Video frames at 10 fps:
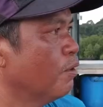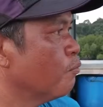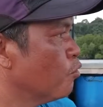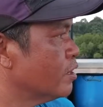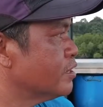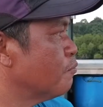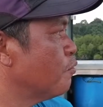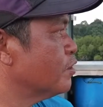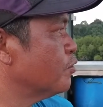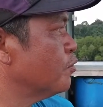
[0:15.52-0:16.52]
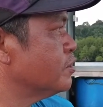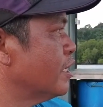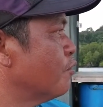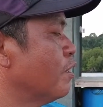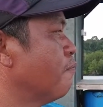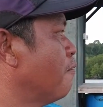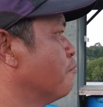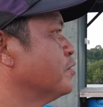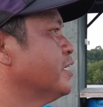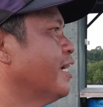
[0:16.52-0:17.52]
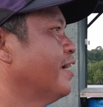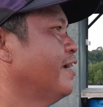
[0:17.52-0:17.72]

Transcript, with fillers: Kalau mula saya buat tuh saya guna bambu ya.